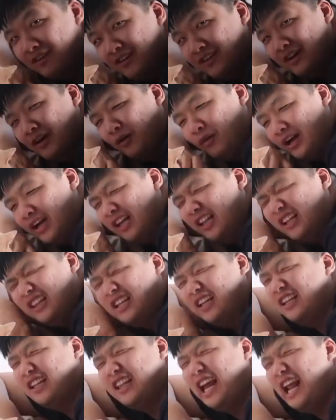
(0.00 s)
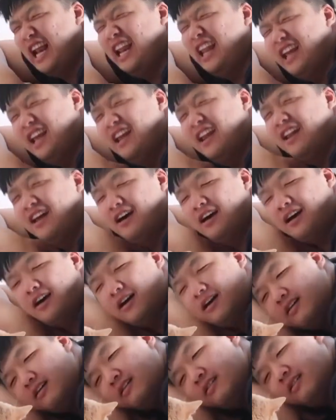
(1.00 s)
哎呀，我看他舔的太累
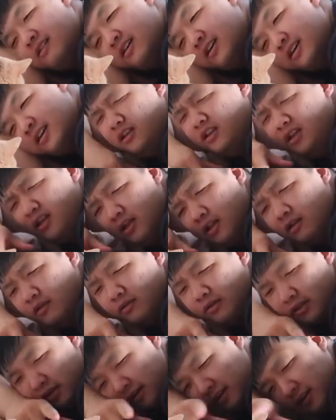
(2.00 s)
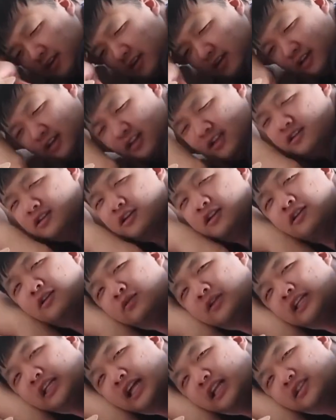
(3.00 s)
了，一天到晚他你看他这一身
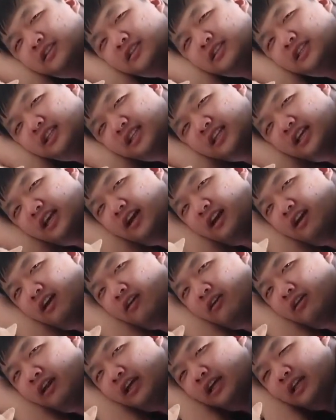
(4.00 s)
都得他自己舔，好